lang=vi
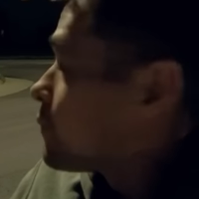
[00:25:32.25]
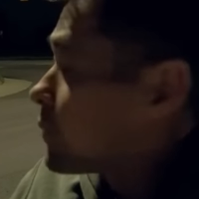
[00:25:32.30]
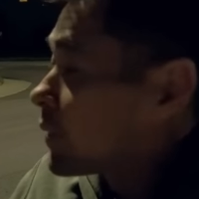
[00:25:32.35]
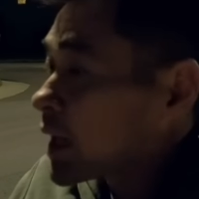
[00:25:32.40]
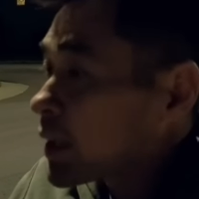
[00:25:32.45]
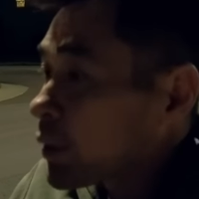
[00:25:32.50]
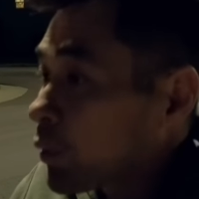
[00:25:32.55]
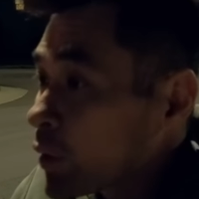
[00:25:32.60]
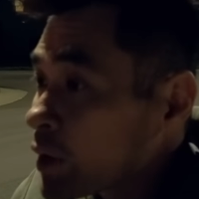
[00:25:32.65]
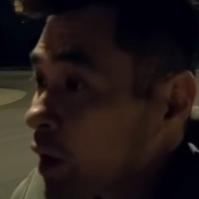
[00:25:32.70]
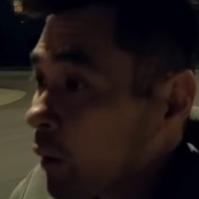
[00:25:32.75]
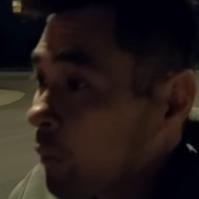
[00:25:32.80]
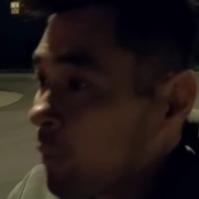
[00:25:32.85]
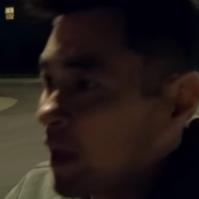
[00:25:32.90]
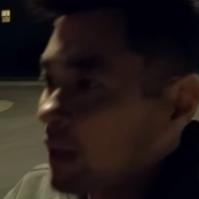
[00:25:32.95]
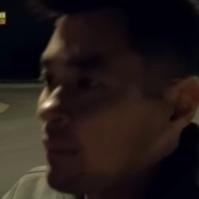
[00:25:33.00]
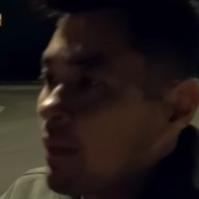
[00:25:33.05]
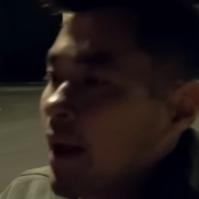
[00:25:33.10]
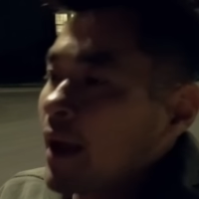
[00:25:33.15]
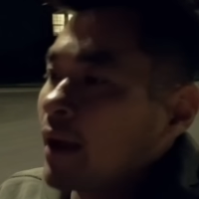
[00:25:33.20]
Cái cuối cùng đó
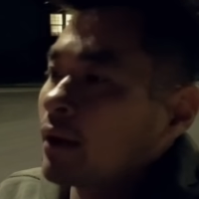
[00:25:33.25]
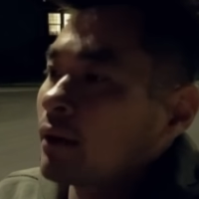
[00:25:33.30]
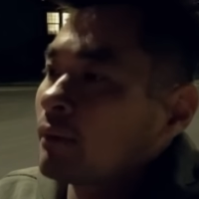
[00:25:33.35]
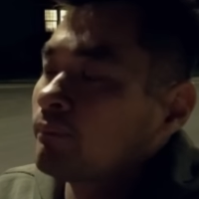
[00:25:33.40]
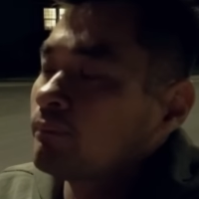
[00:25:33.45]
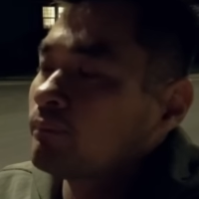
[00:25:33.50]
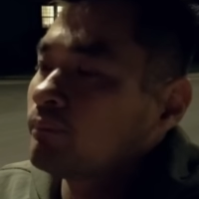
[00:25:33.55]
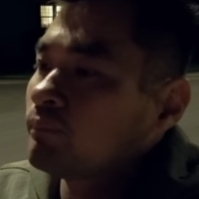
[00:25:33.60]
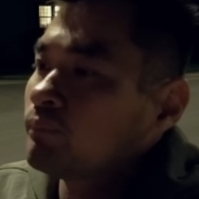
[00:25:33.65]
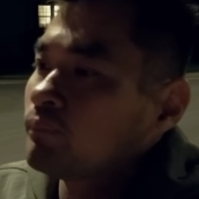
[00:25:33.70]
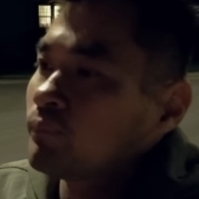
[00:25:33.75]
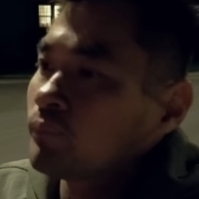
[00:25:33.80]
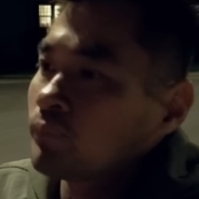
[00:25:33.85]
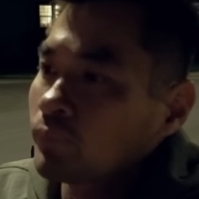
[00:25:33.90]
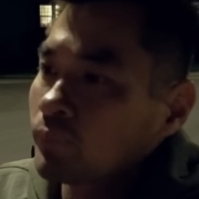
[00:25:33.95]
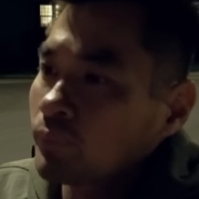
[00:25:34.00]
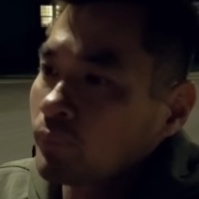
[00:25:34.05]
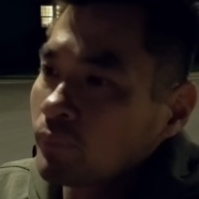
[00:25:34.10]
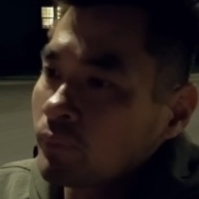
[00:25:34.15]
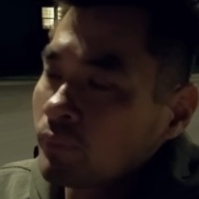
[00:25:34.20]
các bạn,
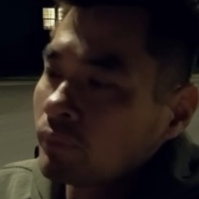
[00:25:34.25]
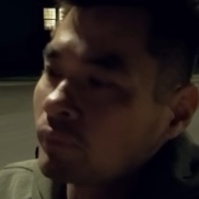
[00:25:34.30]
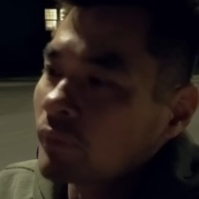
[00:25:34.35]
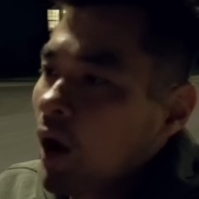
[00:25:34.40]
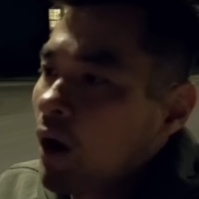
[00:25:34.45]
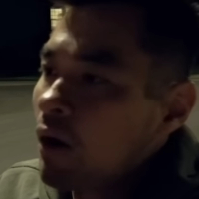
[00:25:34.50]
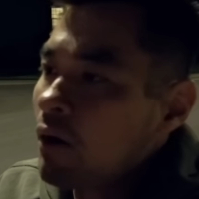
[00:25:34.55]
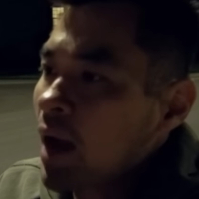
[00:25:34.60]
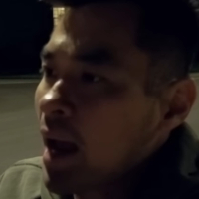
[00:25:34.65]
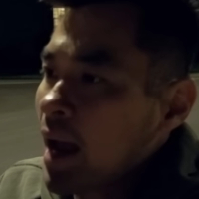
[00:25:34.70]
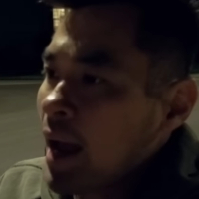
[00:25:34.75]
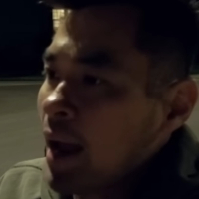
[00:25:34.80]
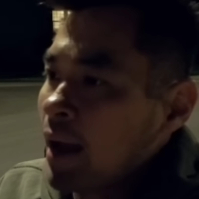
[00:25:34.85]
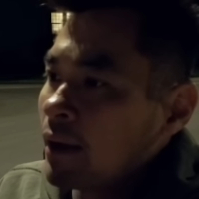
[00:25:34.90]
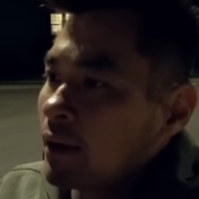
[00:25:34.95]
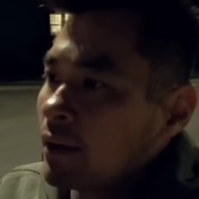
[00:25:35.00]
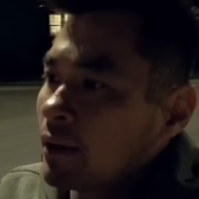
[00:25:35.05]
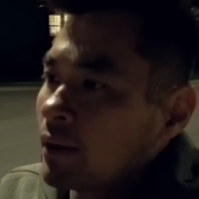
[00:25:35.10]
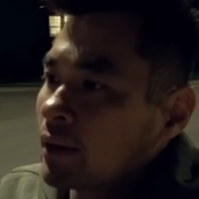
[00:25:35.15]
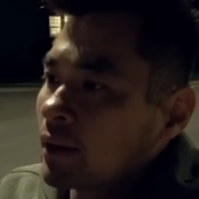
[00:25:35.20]
đó là
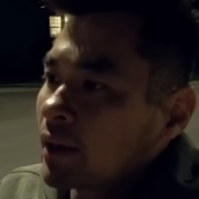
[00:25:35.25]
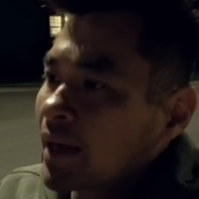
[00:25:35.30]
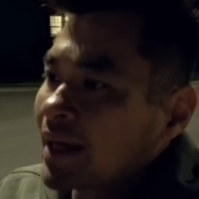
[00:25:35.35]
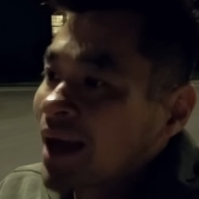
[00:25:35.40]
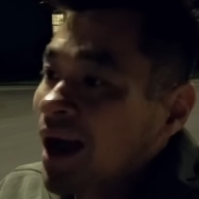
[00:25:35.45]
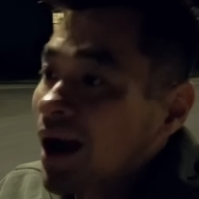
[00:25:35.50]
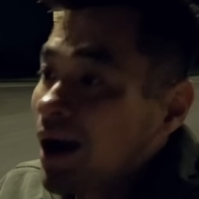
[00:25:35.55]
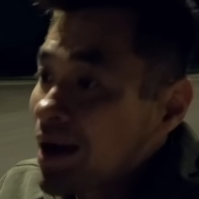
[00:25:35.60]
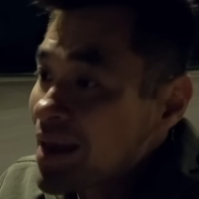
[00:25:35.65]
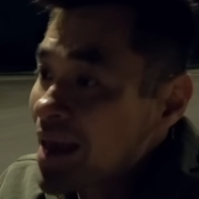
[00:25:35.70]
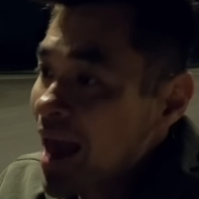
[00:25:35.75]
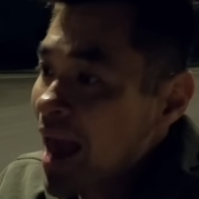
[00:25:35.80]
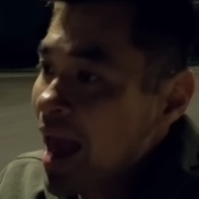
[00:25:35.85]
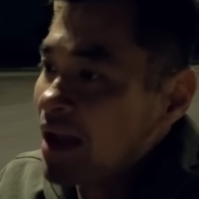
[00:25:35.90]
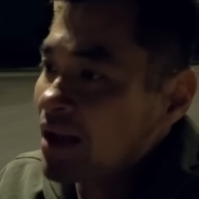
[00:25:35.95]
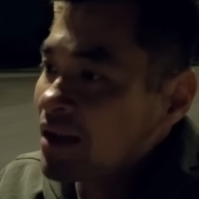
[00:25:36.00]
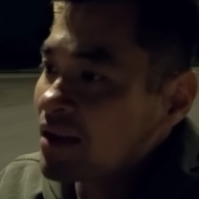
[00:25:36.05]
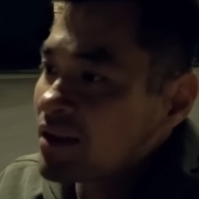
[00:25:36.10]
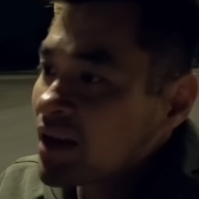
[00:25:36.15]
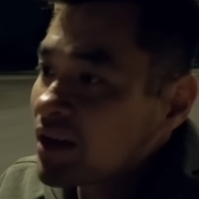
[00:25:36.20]
cái thời gian
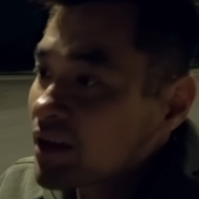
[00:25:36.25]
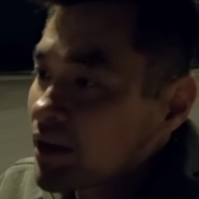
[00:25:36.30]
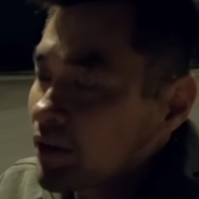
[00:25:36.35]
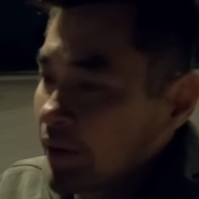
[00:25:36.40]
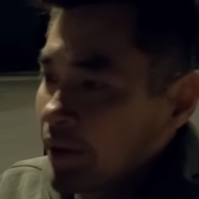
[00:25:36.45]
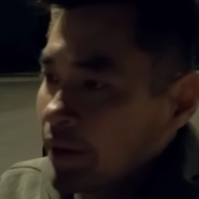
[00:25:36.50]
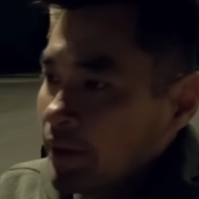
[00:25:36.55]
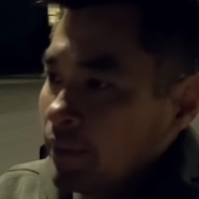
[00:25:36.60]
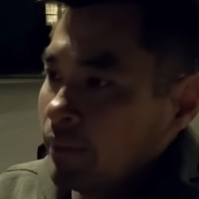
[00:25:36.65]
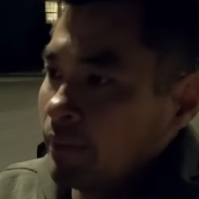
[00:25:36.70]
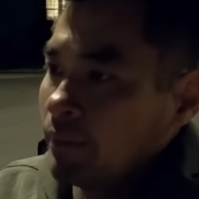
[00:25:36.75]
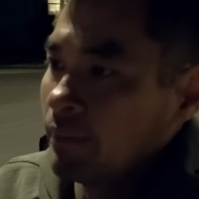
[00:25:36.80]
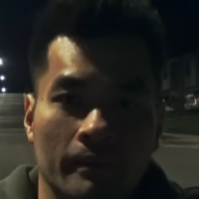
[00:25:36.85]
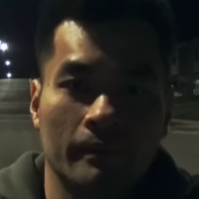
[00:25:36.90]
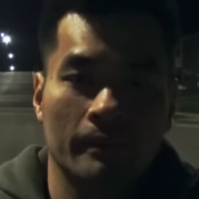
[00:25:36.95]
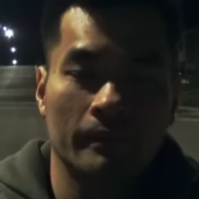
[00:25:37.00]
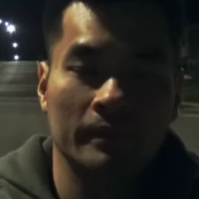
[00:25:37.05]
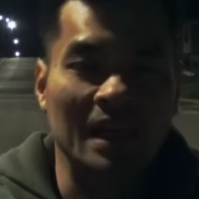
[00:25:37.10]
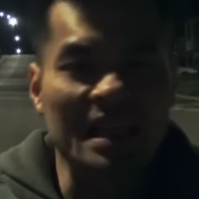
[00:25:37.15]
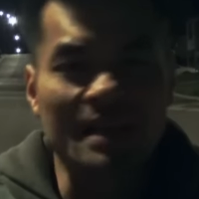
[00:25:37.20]
giết người.
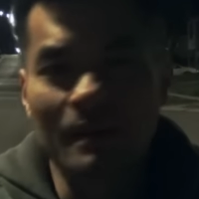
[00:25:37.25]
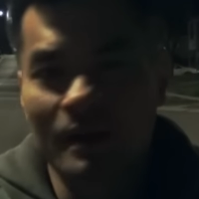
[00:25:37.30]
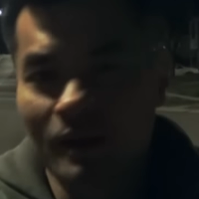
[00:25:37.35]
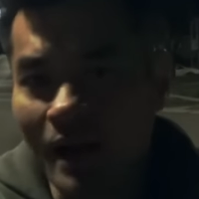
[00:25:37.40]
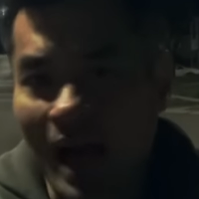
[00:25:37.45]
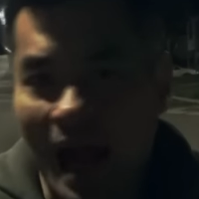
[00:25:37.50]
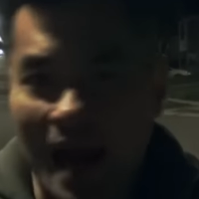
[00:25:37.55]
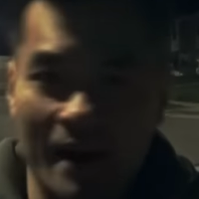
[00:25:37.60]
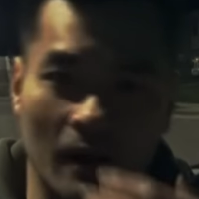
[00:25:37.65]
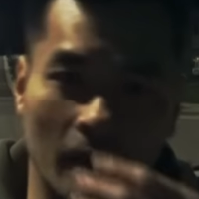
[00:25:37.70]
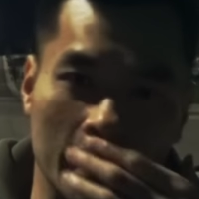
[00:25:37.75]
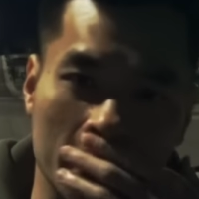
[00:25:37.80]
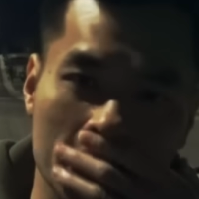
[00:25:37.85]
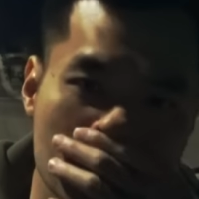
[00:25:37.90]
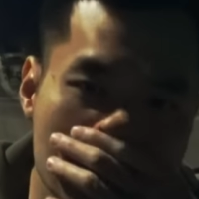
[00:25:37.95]
Thì như mình nói lại rồi,